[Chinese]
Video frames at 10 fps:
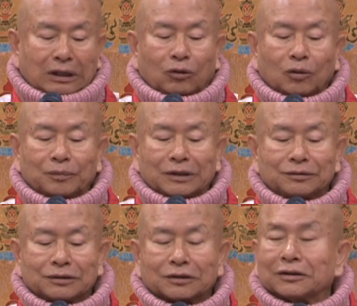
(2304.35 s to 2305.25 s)
我们
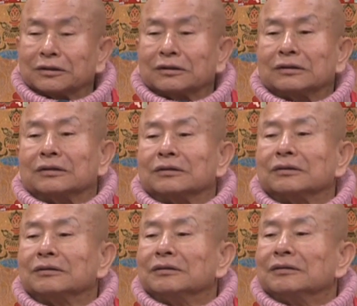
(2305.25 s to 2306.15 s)
这个
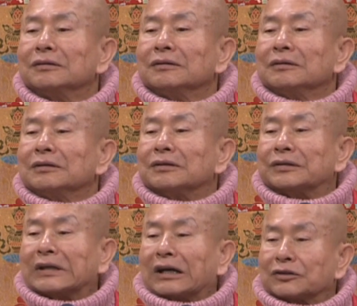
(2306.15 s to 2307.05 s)

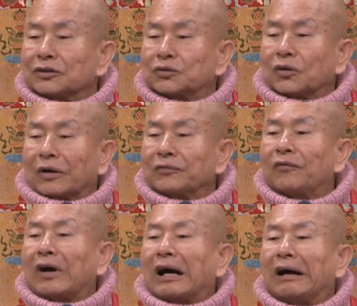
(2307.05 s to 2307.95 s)
下一次传
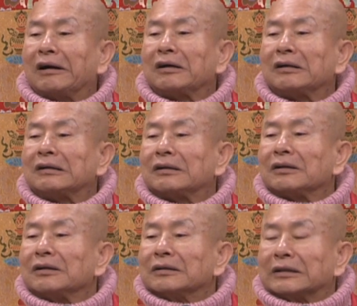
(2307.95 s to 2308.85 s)
法，
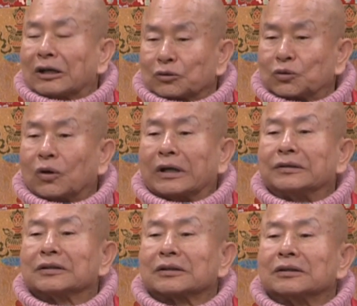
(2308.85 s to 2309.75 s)
要传
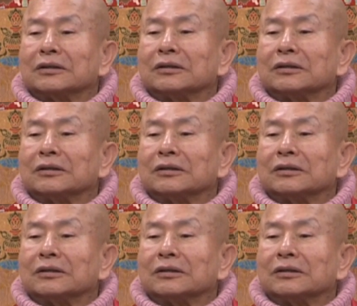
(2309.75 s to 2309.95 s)
这个